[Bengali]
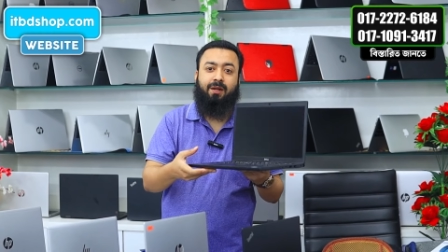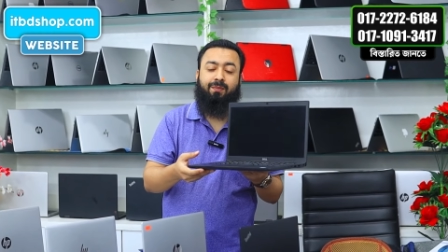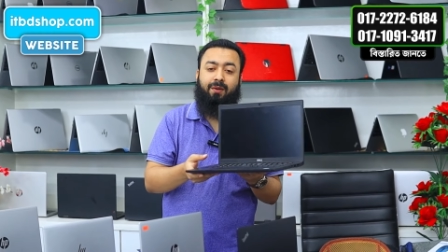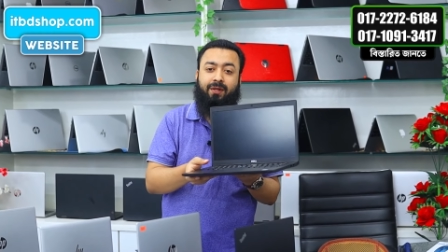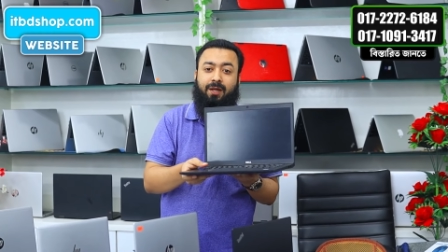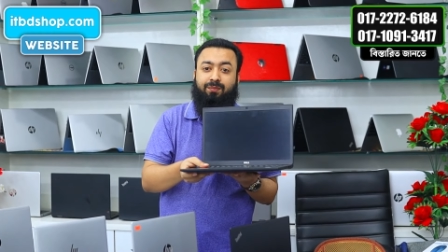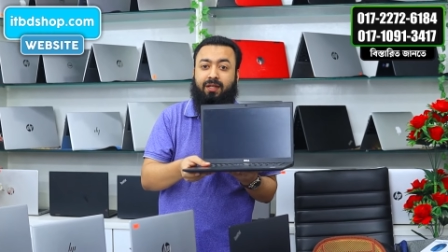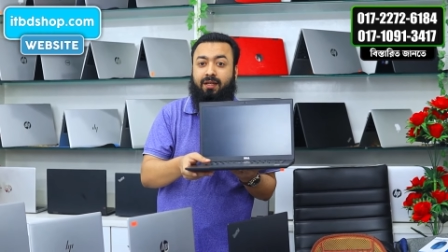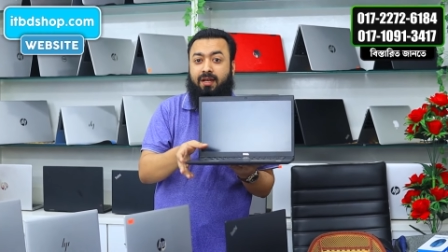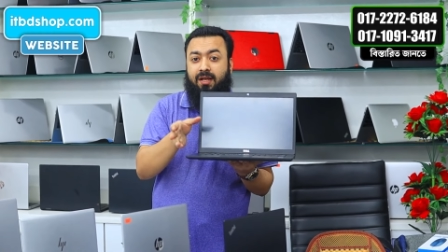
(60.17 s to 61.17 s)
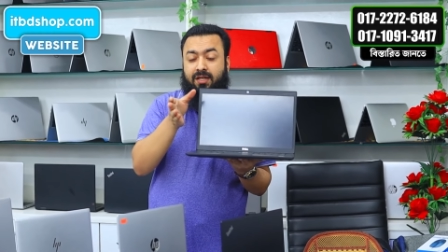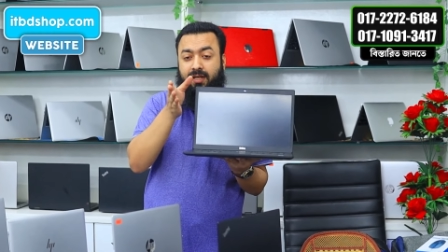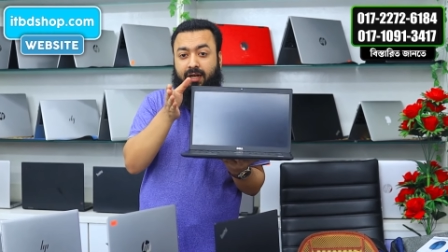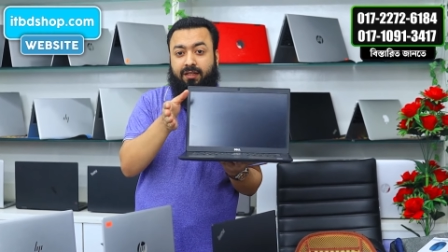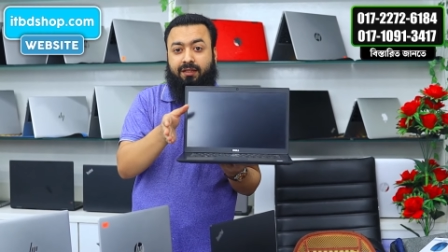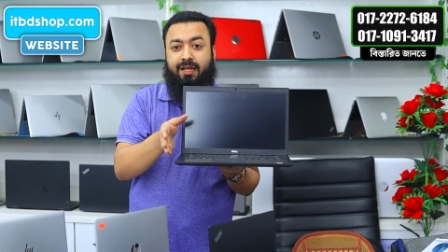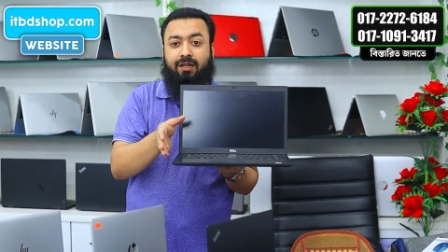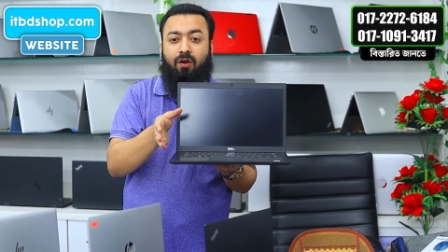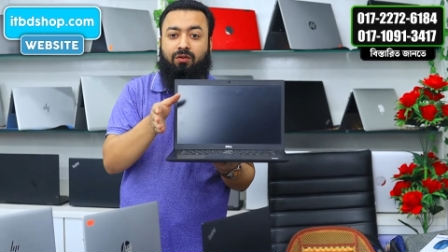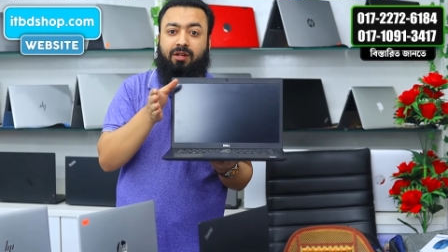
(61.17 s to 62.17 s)
ব্যাকআপ পাবেন আপনি সাড়ে তিন
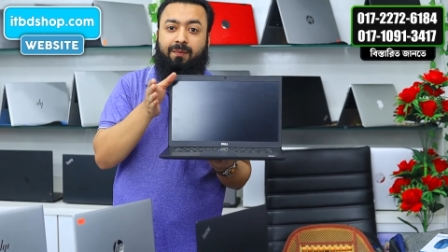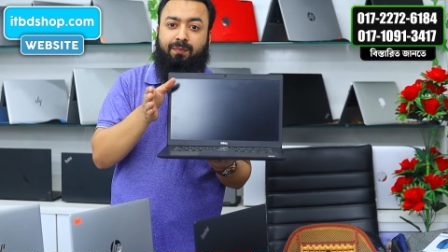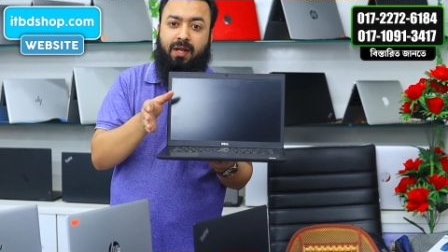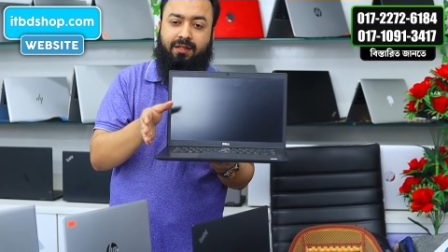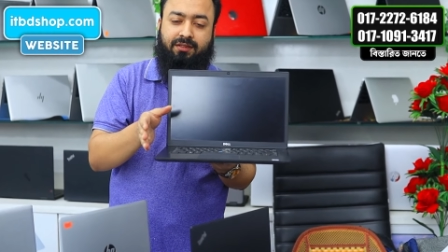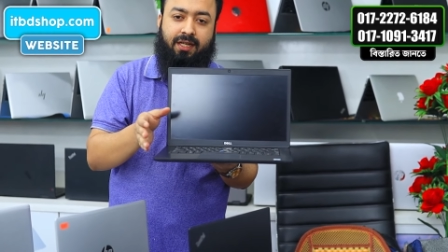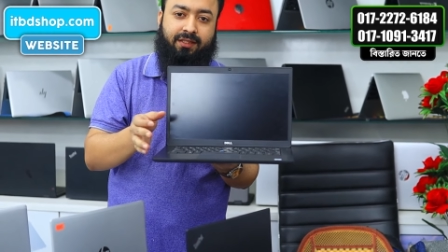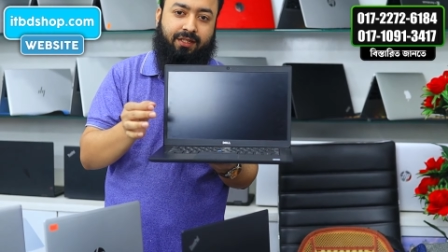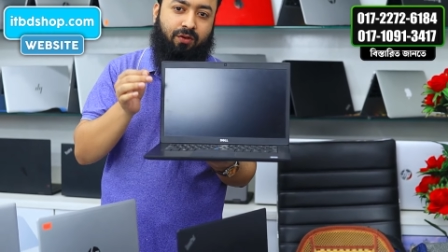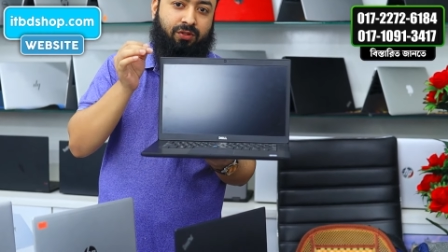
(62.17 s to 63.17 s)
ঘন্টা প্লাস সাথে একটা